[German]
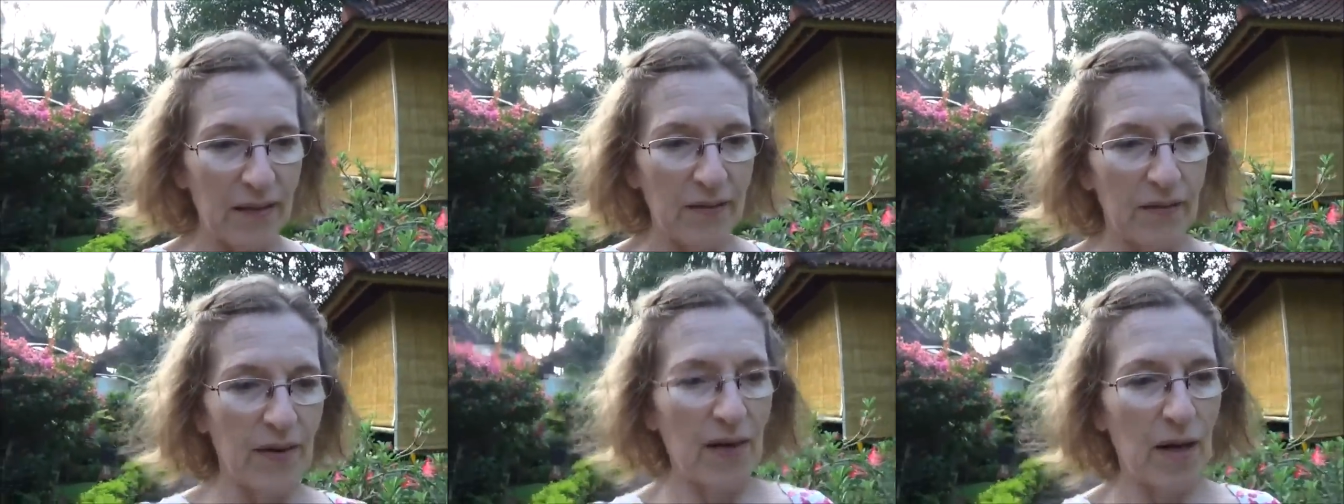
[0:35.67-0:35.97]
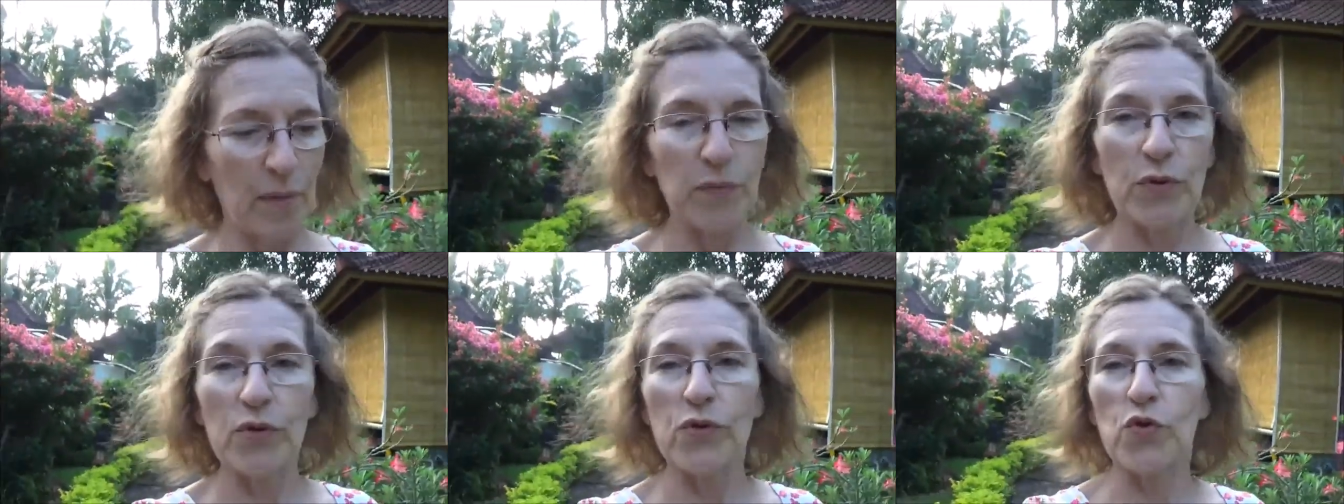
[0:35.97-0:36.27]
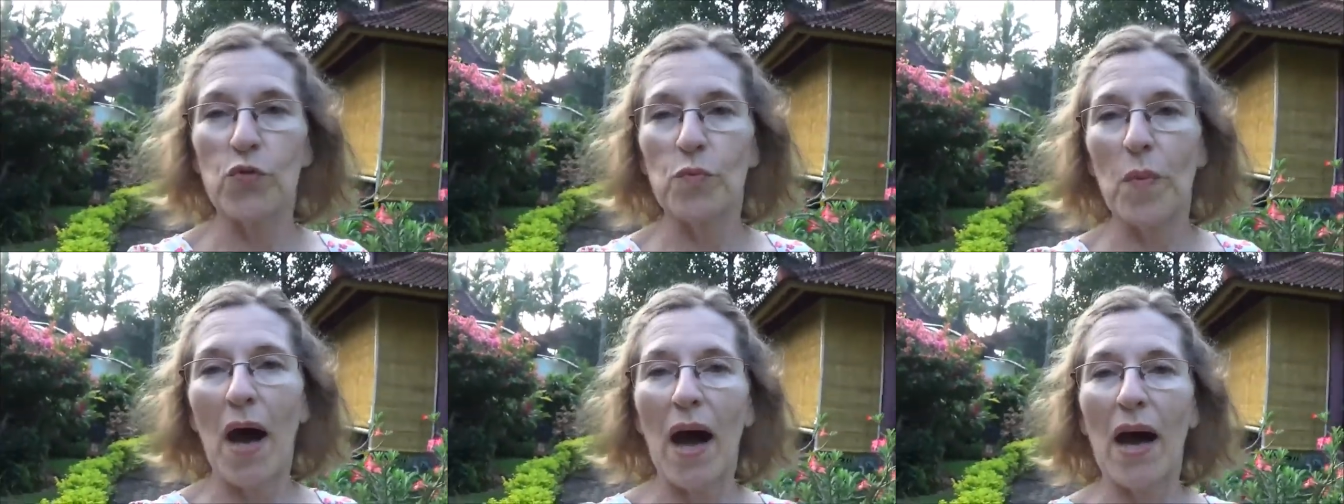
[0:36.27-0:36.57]
Wir haben uns
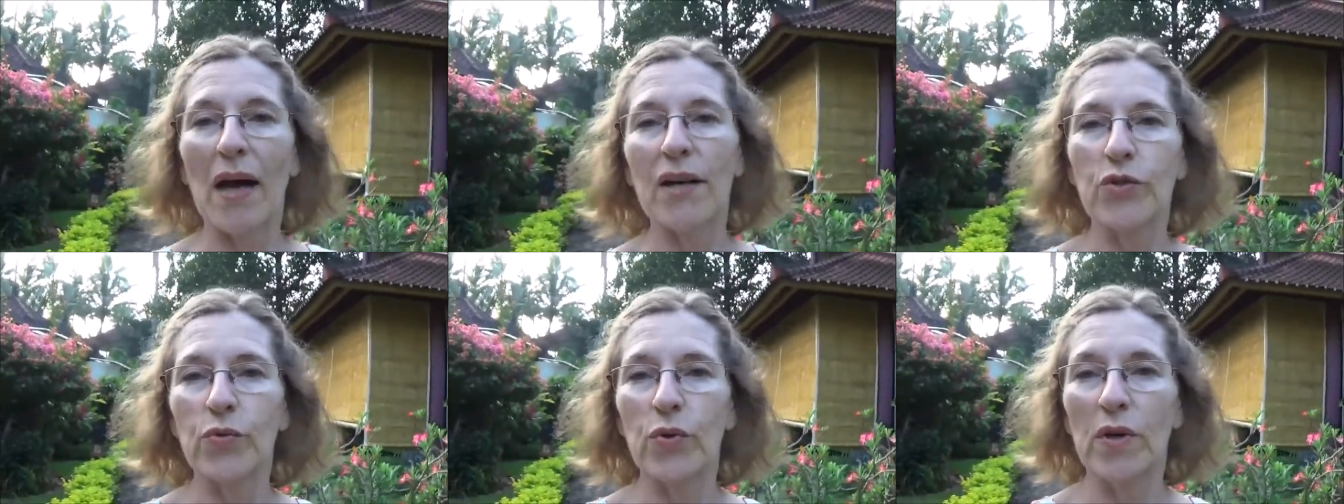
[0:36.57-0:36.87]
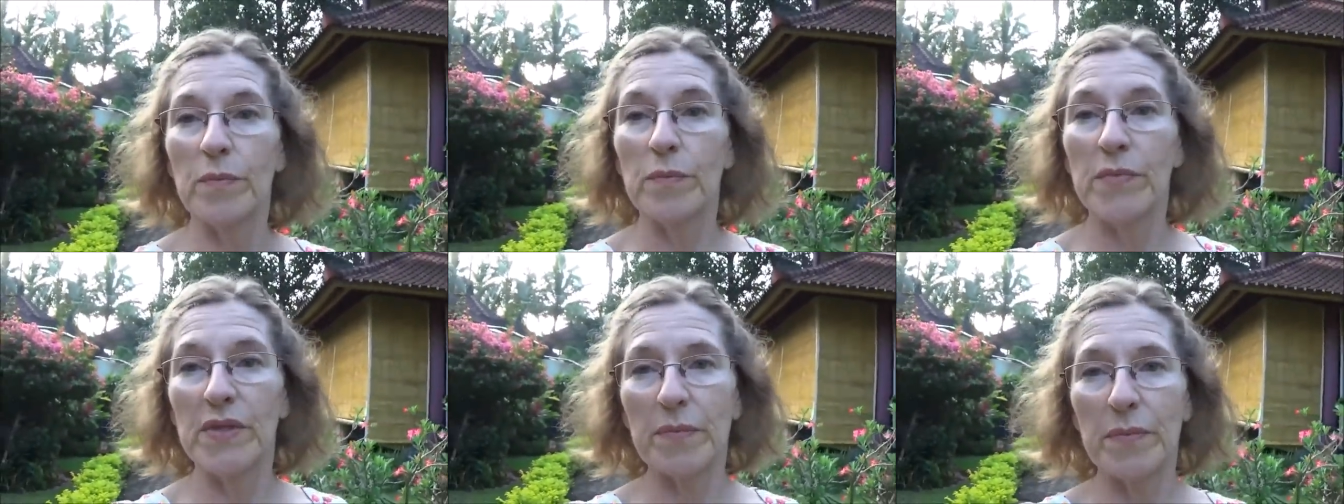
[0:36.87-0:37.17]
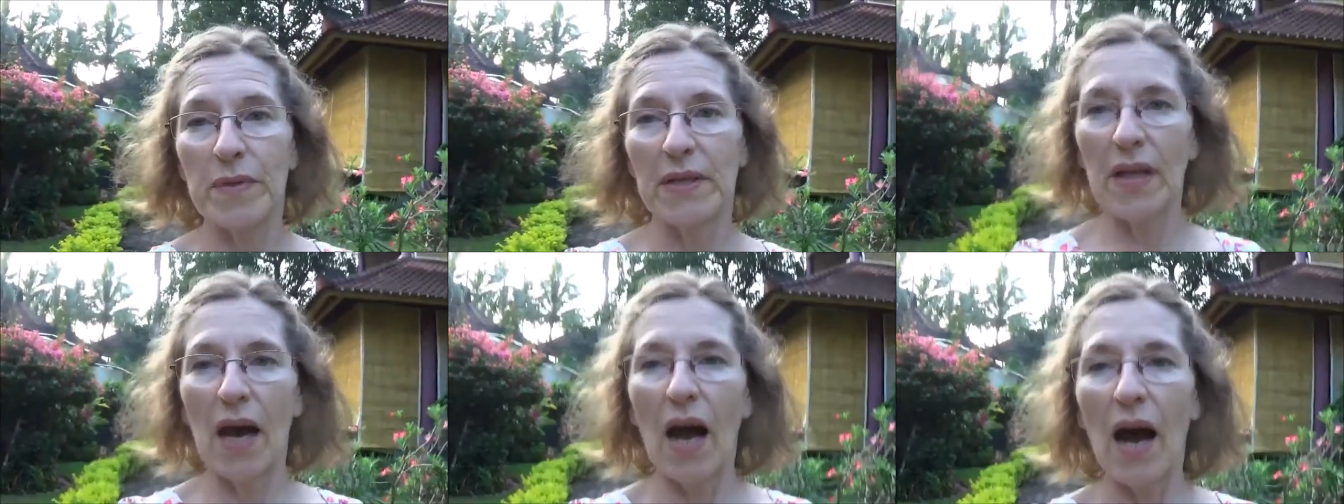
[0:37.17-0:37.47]
um 8 Uhr im
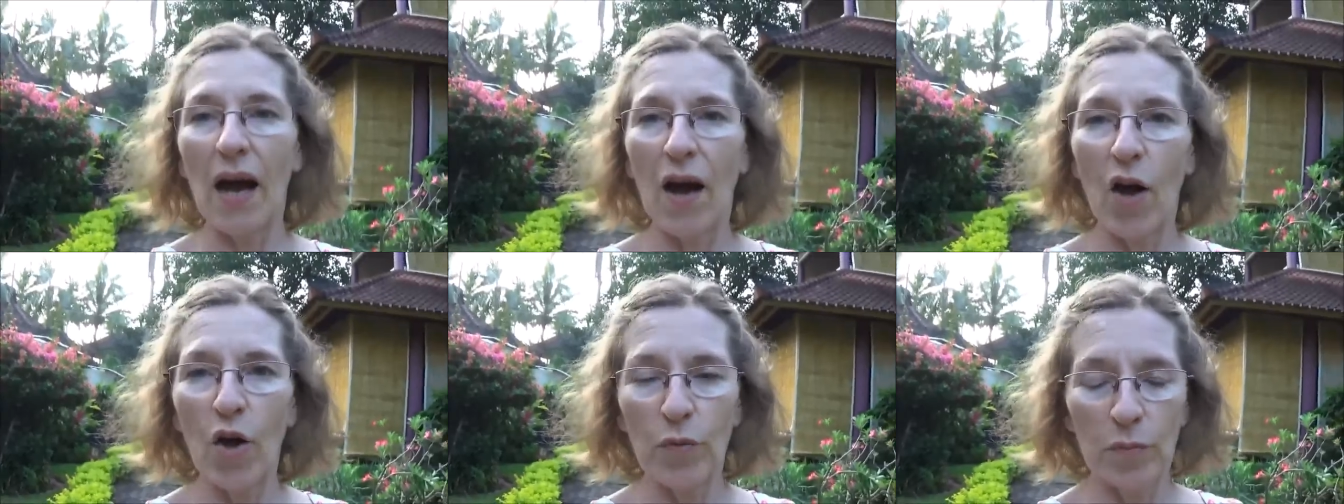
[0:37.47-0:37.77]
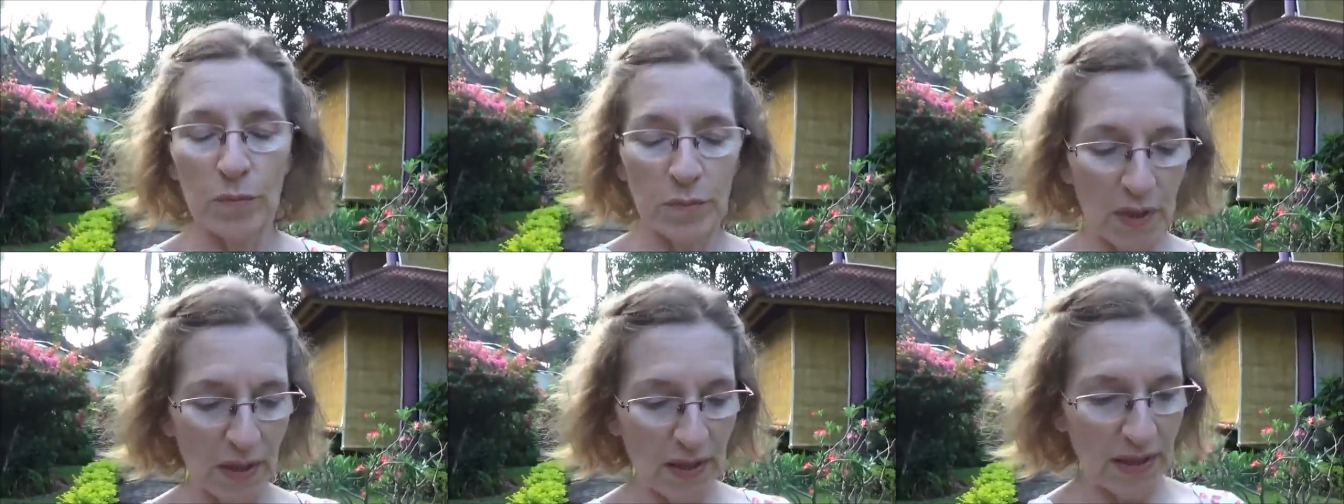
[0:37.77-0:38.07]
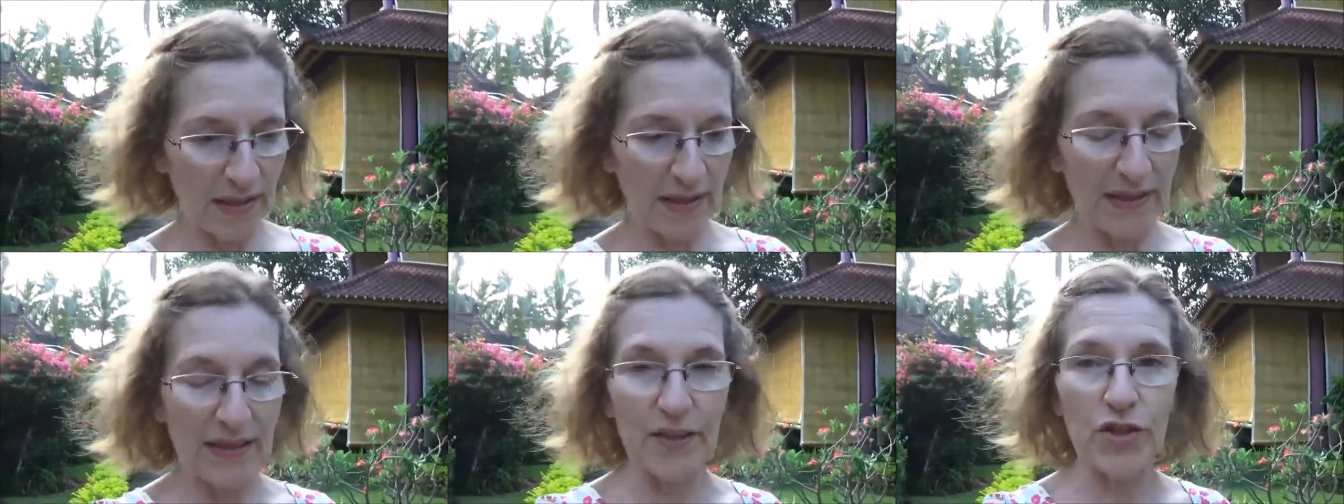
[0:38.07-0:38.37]
Seminarraum
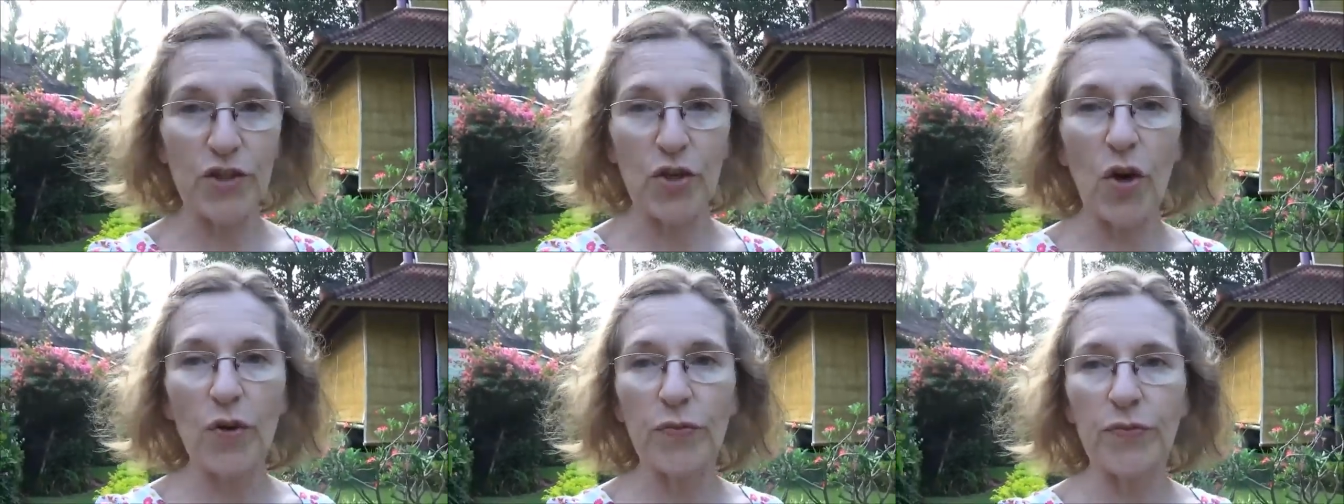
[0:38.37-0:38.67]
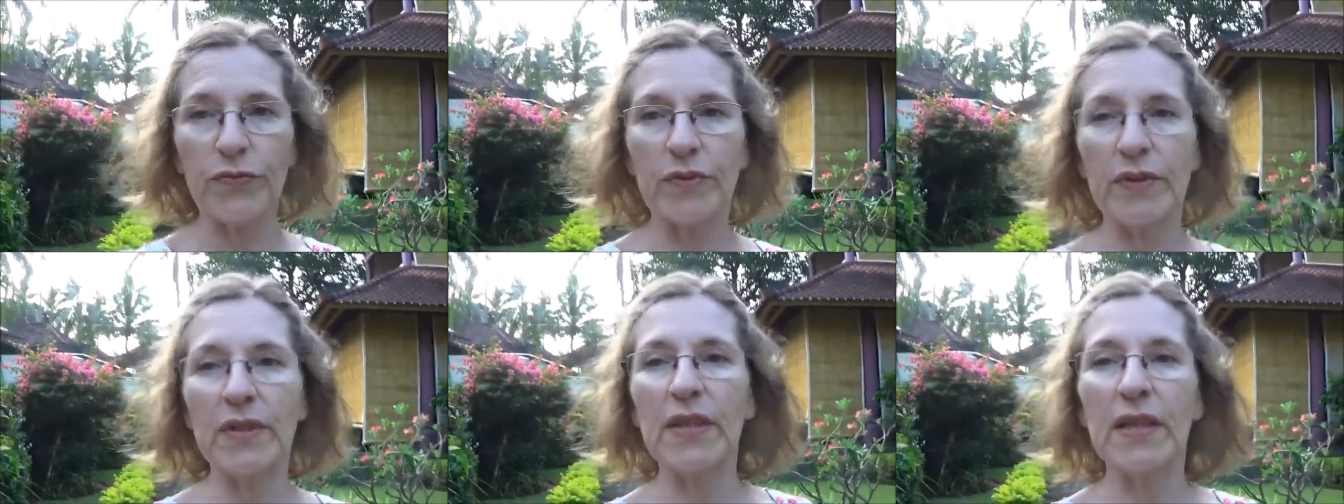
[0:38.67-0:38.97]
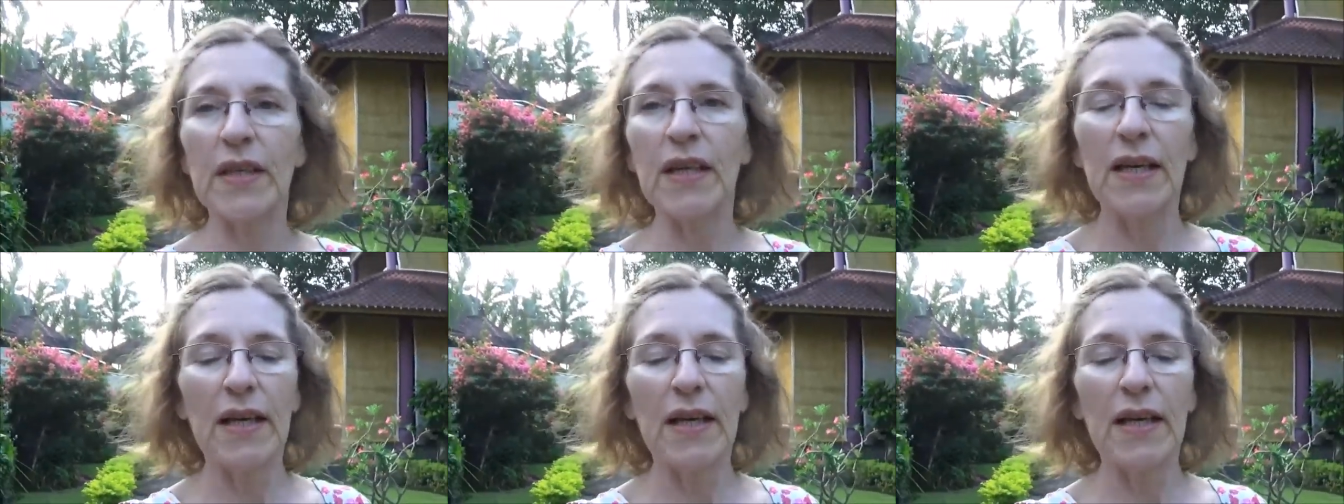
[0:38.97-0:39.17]
getroffen,